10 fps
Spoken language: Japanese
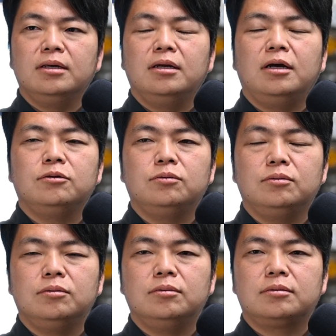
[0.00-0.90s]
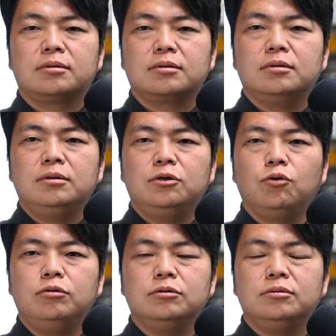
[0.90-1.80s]
あの
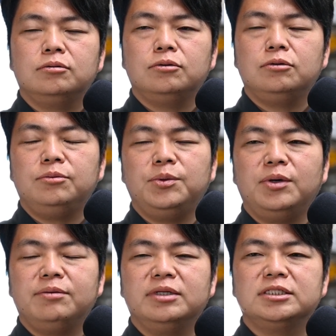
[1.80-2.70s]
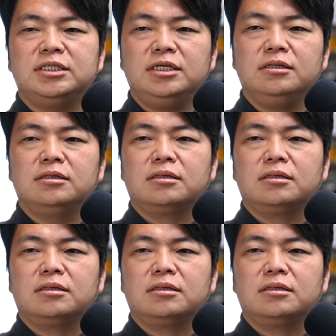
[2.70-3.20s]
教訓という意味もありますし